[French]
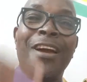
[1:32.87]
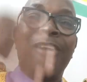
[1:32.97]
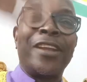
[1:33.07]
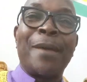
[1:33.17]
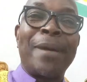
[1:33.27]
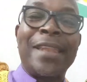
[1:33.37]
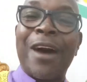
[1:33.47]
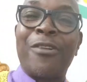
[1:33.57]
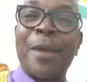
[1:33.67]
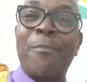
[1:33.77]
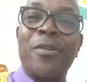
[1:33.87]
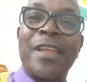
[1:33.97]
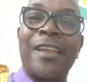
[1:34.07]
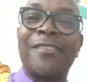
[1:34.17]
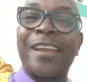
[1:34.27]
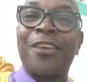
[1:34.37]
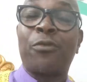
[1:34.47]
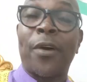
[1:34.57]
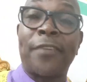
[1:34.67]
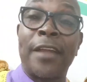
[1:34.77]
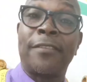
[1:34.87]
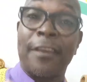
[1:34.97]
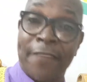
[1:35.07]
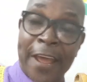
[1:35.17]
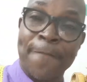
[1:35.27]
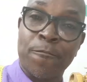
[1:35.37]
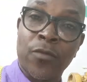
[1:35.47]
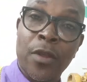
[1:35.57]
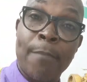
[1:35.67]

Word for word: on est maintenant, on n'est plus dans les années 60, c'est vrai.